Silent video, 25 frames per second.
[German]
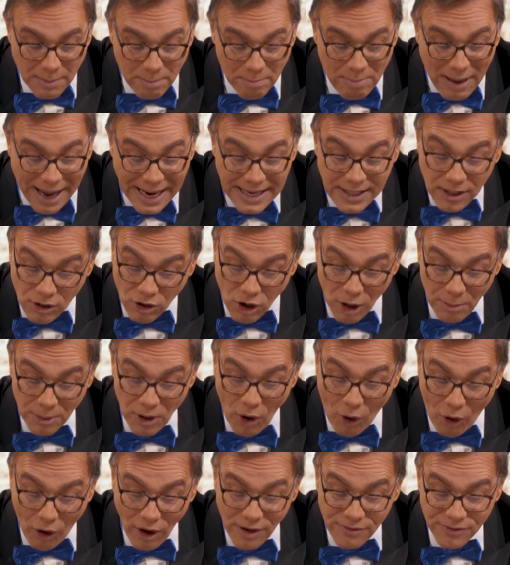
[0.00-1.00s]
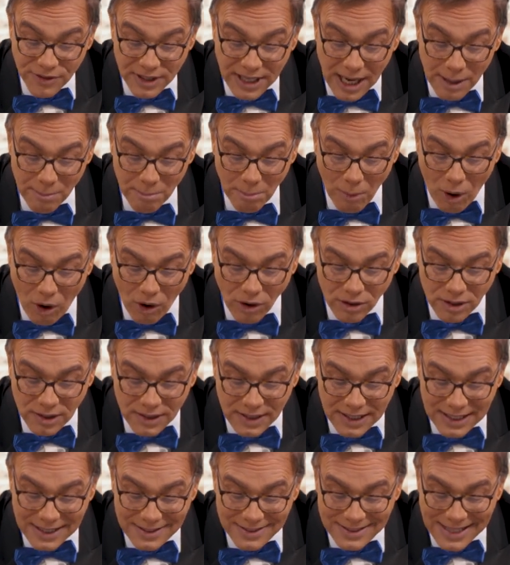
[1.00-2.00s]
Beide kommen häufig am
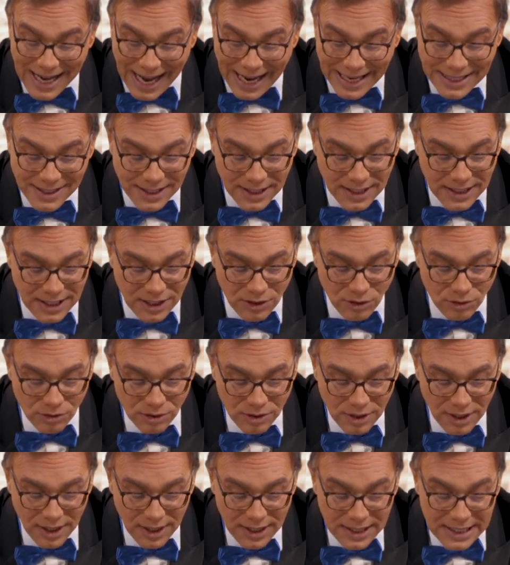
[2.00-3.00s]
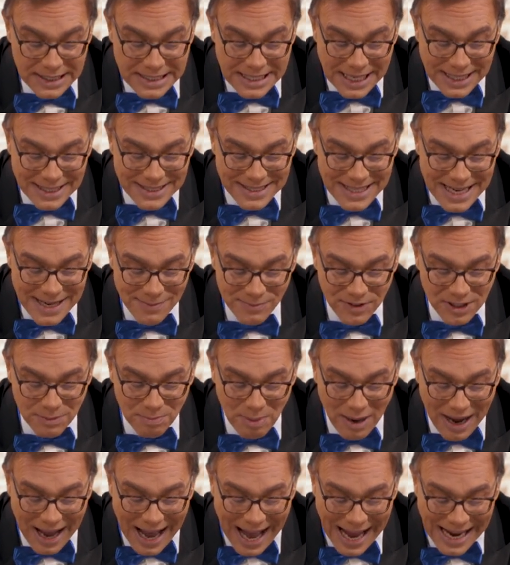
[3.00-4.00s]
Morgen in die Einrichtung, nachdem sie
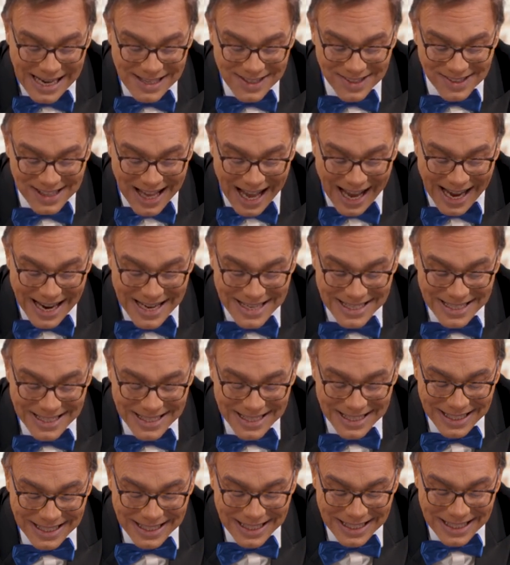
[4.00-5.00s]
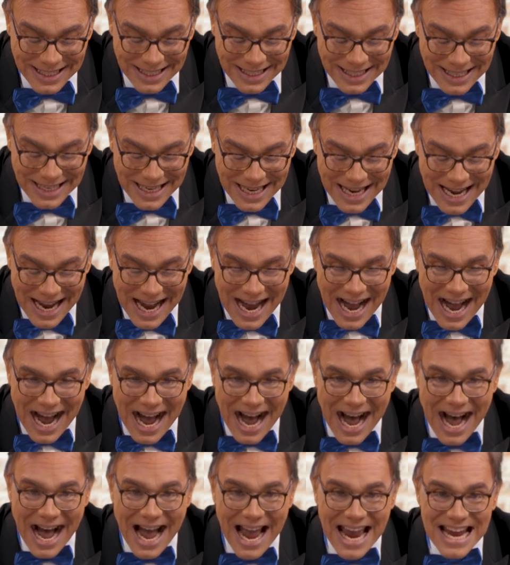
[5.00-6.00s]
bereits einen
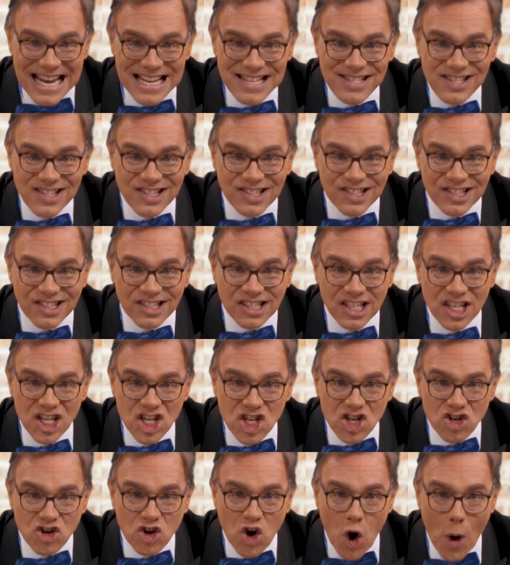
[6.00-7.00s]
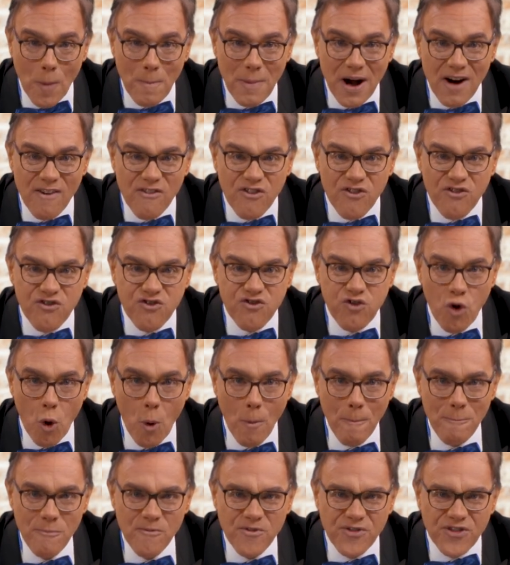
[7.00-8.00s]

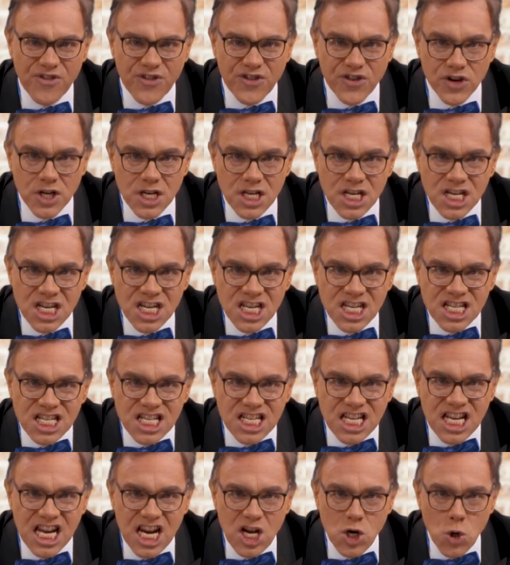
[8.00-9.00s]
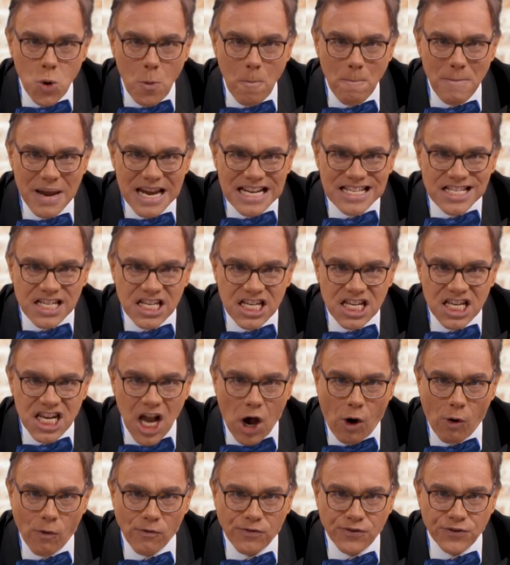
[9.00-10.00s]
1,5 Kilometer
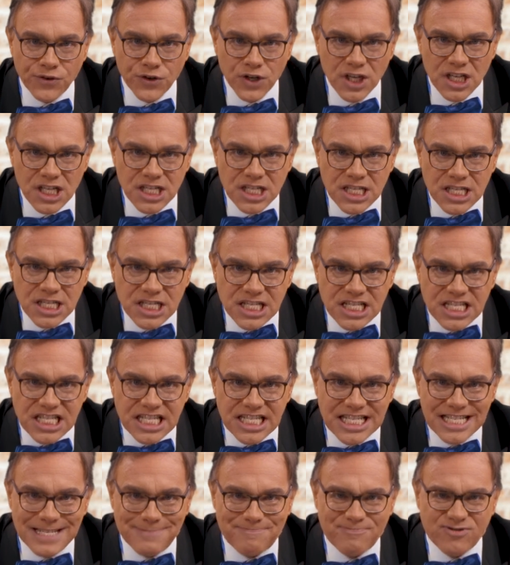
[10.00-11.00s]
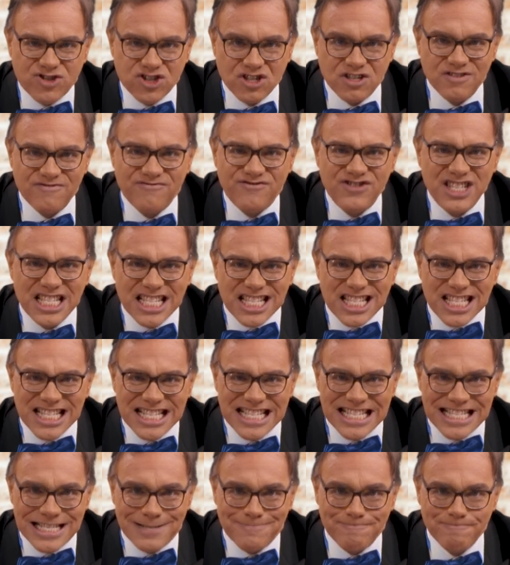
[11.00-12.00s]
Lauf absolviert
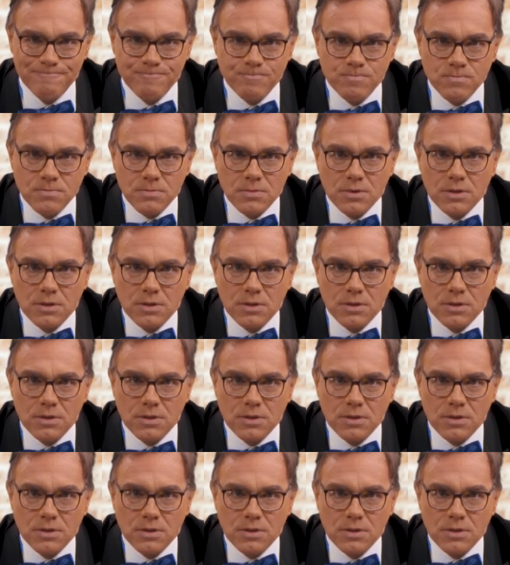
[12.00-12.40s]
haben.